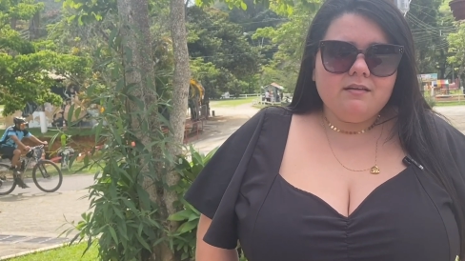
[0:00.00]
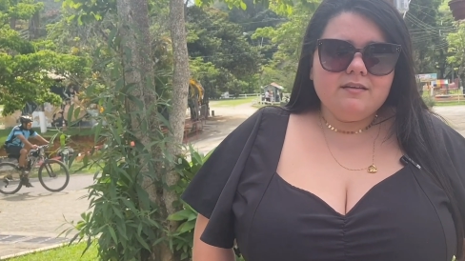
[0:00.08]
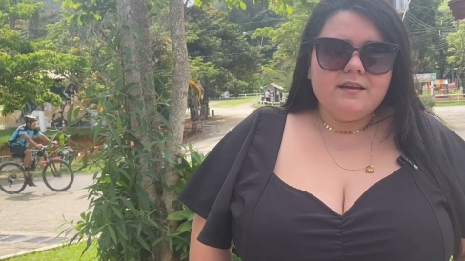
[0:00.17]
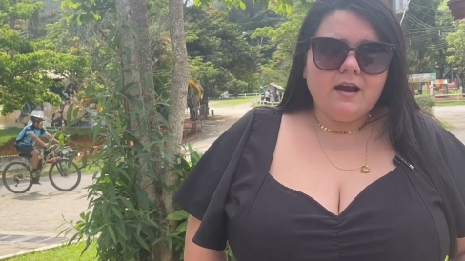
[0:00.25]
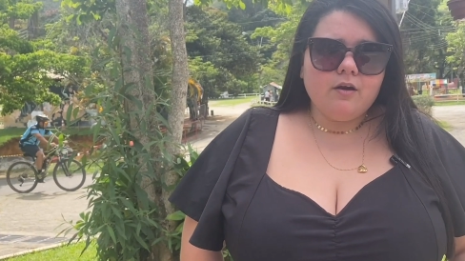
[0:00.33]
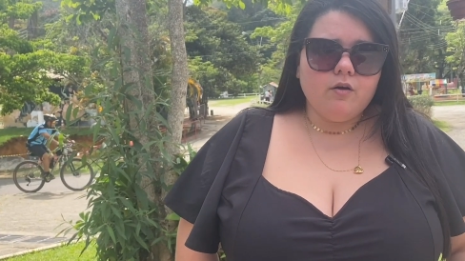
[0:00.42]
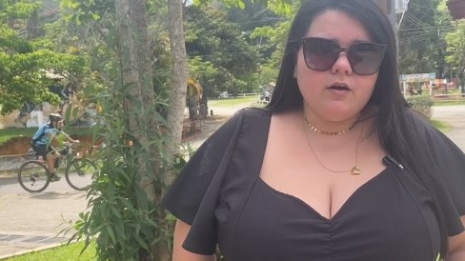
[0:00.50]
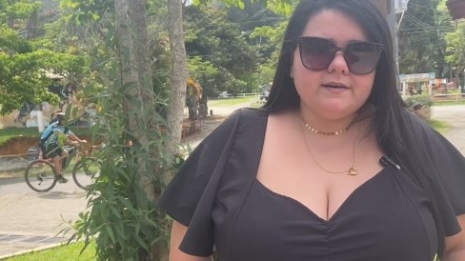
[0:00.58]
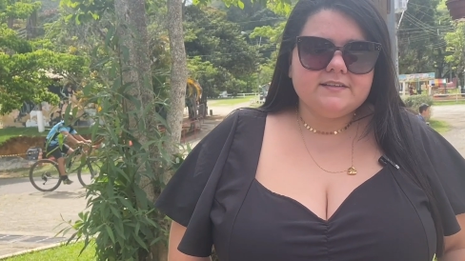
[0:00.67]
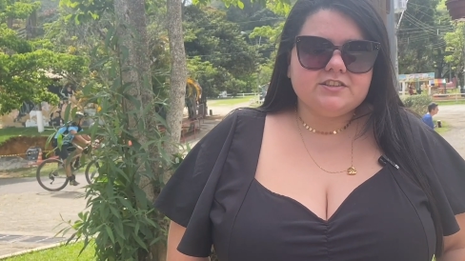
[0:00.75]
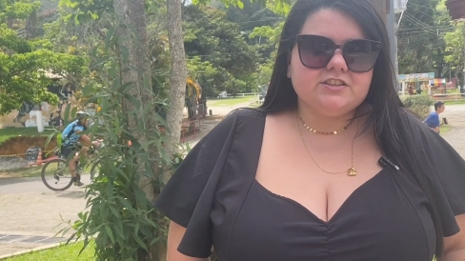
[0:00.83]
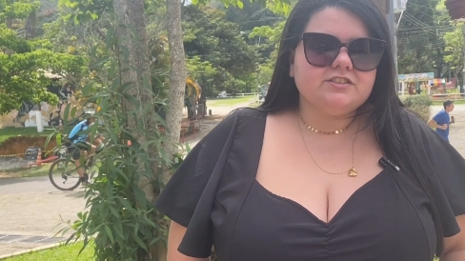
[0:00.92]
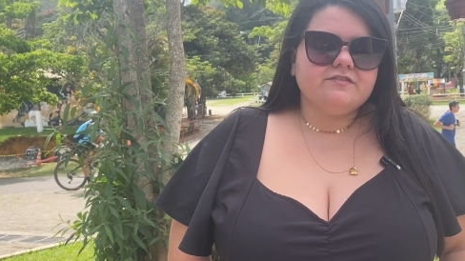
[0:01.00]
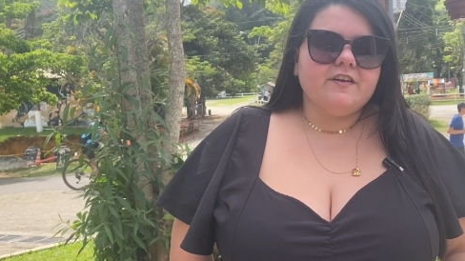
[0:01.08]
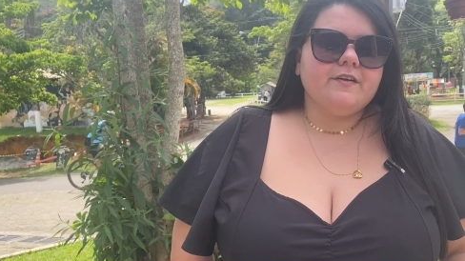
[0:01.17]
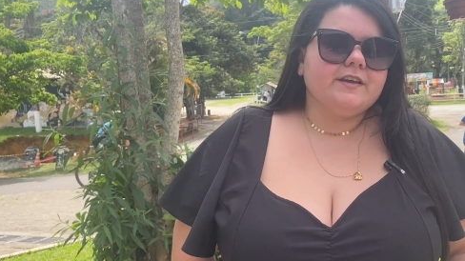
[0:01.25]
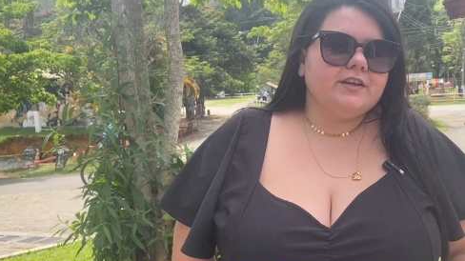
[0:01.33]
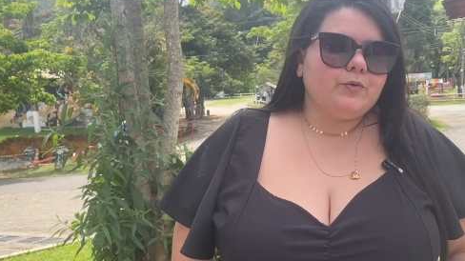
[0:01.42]
E agora a gente
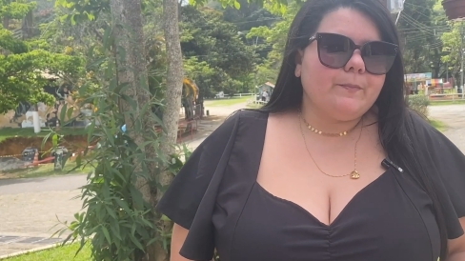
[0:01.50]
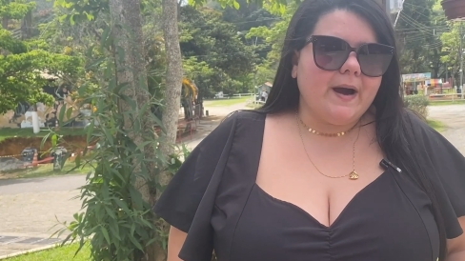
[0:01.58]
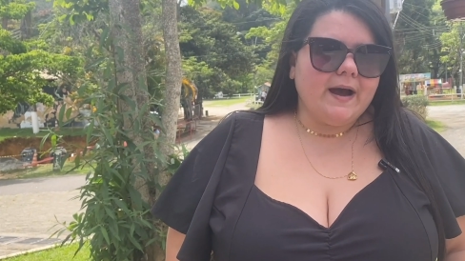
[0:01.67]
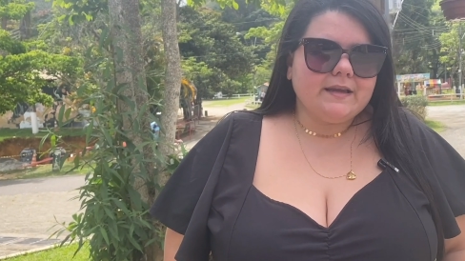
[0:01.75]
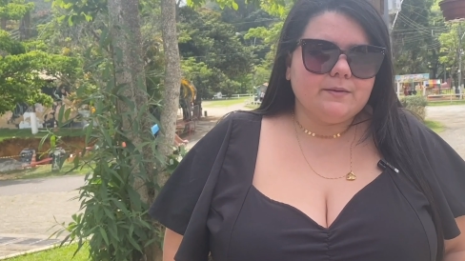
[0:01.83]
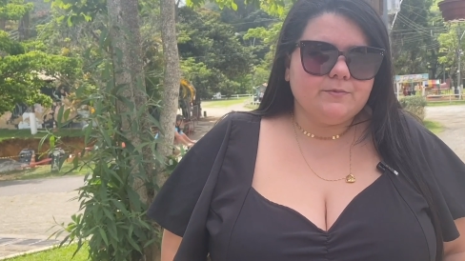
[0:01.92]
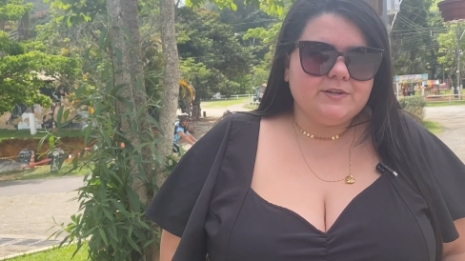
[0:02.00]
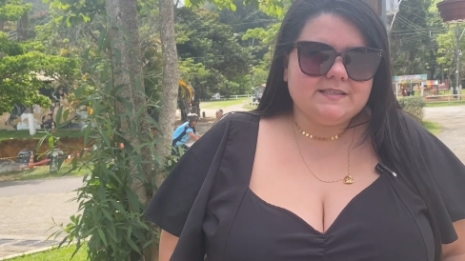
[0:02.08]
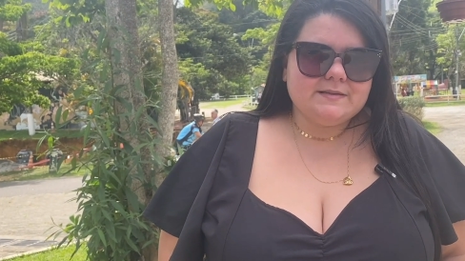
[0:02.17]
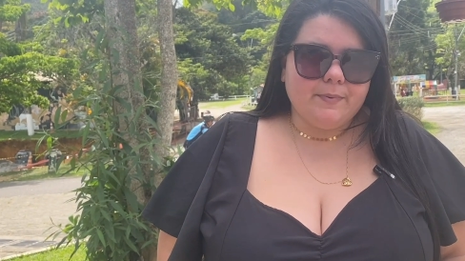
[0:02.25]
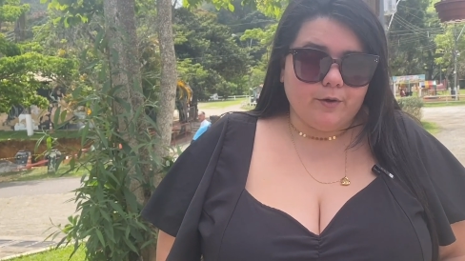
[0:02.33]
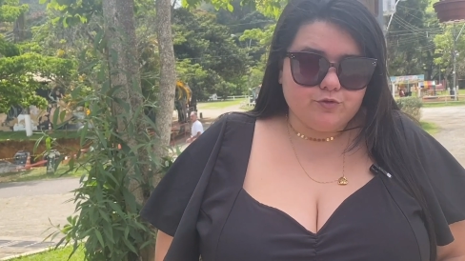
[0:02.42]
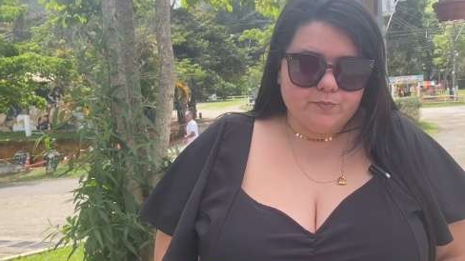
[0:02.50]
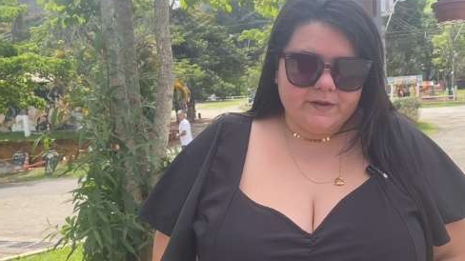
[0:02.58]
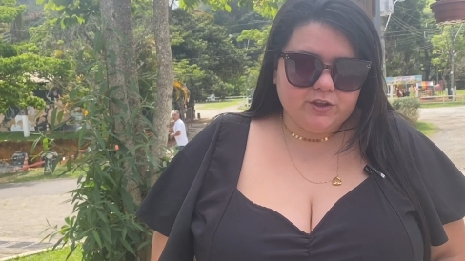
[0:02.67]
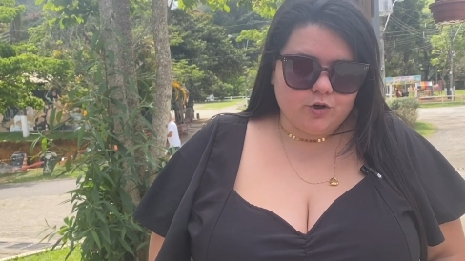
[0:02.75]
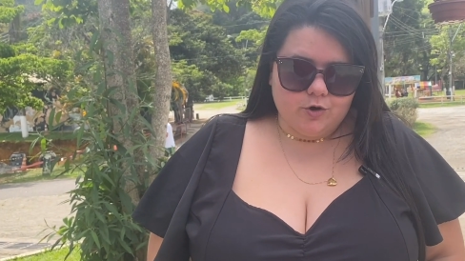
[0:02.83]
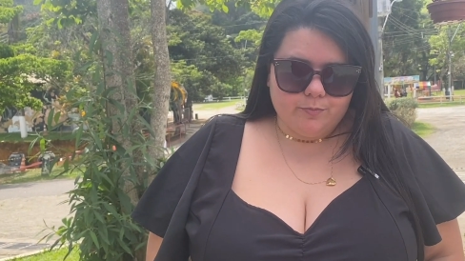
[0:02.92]
veio aqui no Parque Municipal de
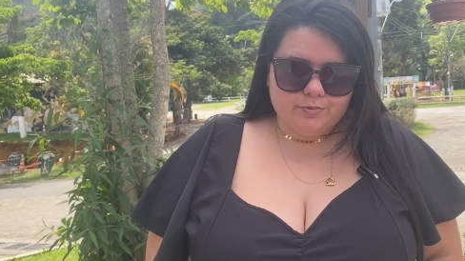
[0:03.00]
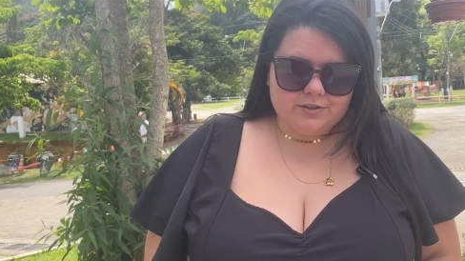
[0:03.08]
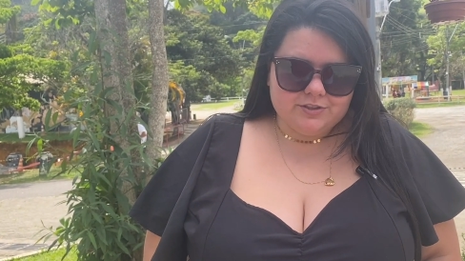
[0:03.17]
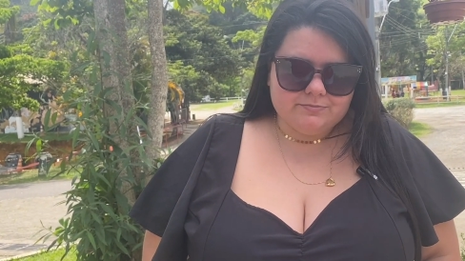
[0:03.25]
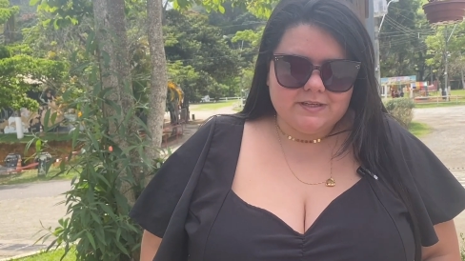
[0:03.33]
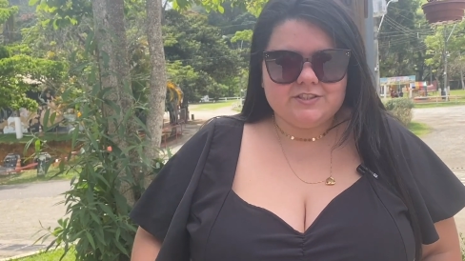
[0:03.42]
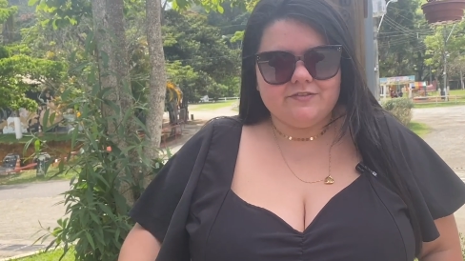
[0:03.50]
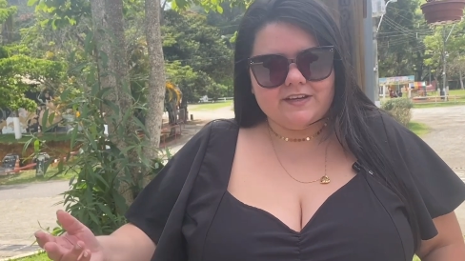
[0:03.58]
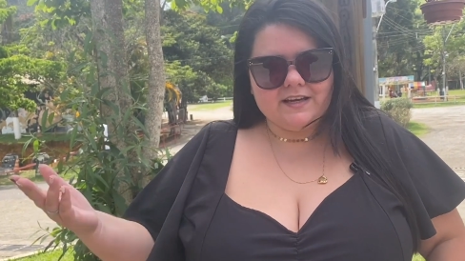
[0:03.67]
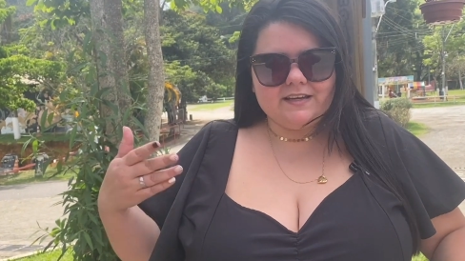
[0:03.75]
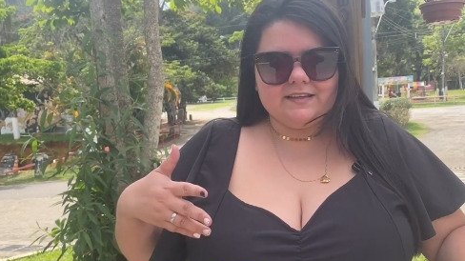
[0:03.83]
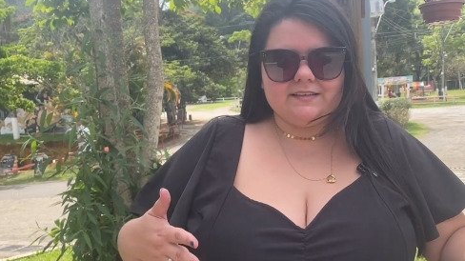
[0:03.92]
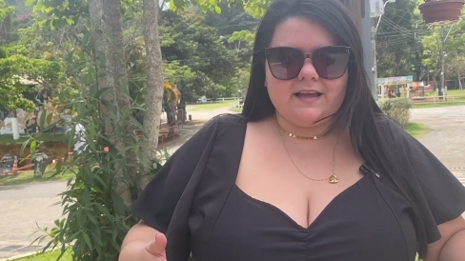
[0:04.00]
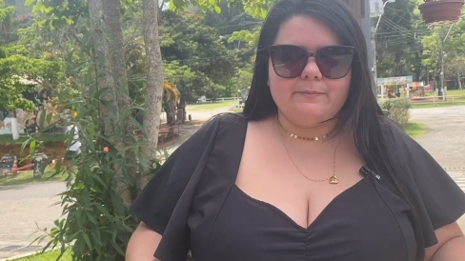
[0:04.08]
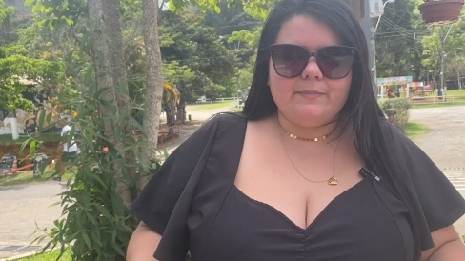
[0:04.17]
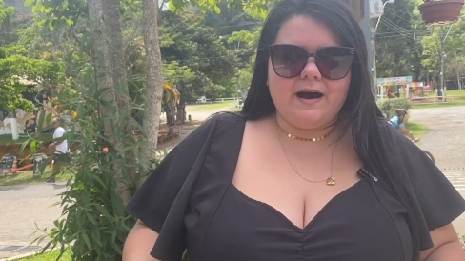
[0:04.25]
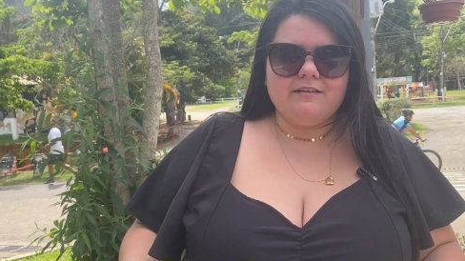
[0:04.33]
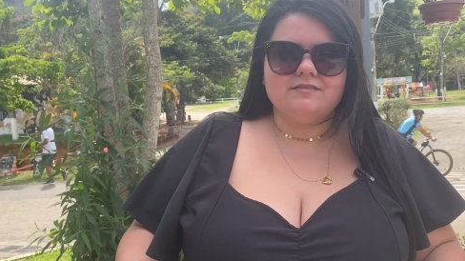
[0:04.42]
Petrópolis, mas que fica aqui em
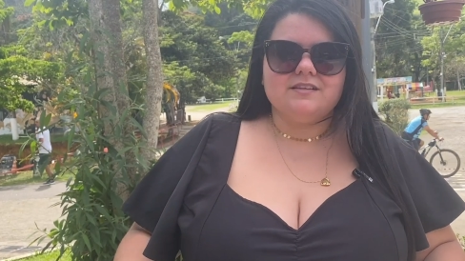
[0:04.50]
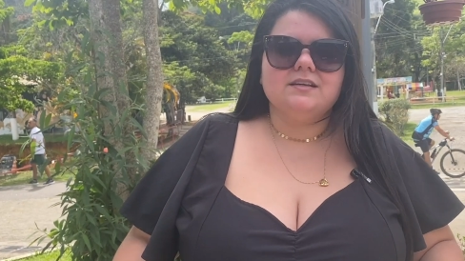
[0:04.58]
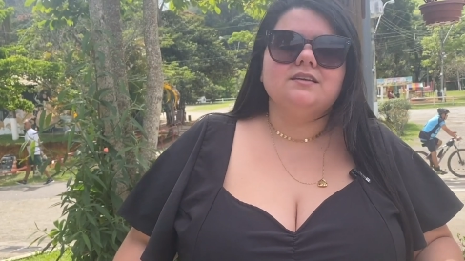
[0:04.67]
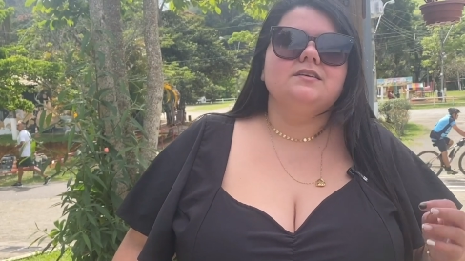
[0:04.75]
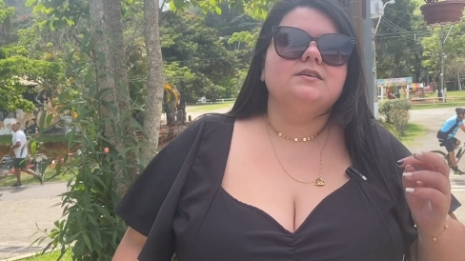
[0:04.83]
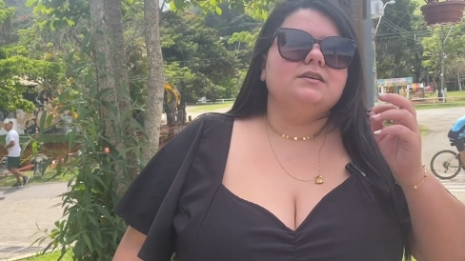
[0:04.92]
Itaipava, né?